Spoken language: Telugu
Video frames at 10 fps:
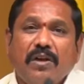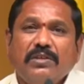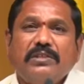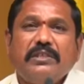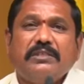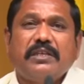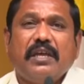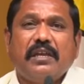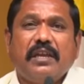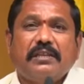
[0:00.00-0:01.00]

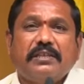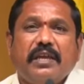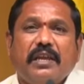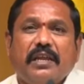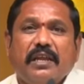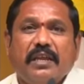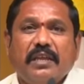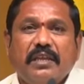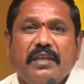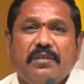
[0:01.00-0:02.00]
ఆలోచించాలి చేయాలి
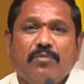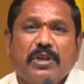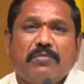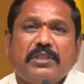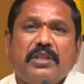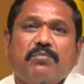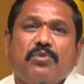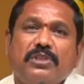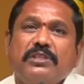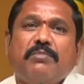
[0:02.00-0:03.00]
ఈ ముఖ్యమంత్రికి
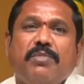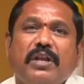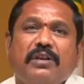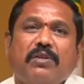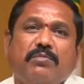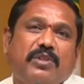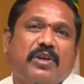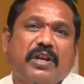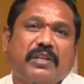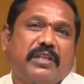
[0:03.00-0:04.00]
బుద్ధి చెప్పాలని కూడా మీ
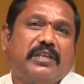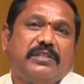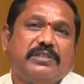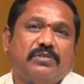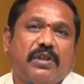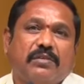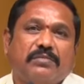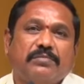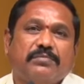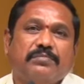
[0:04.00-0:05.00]
ద్వారా నేను తెలియజేస్తున్నాను
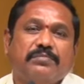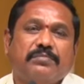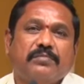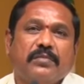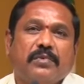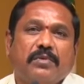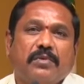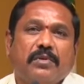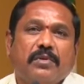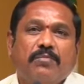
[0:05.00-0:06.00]

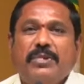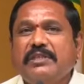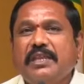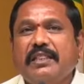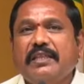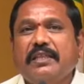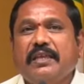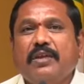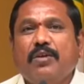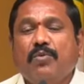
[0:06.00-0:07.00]
బీసీలు
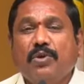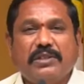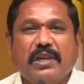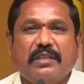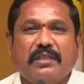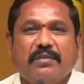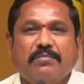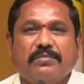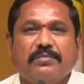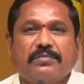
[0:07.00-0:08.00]
ఎదిగితే
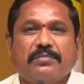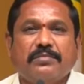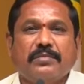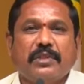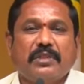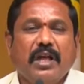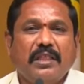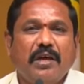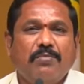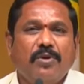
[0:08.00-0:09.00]
ఓర్చలేనితనం
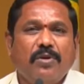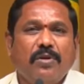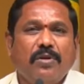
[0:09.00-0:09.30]
దాదాపు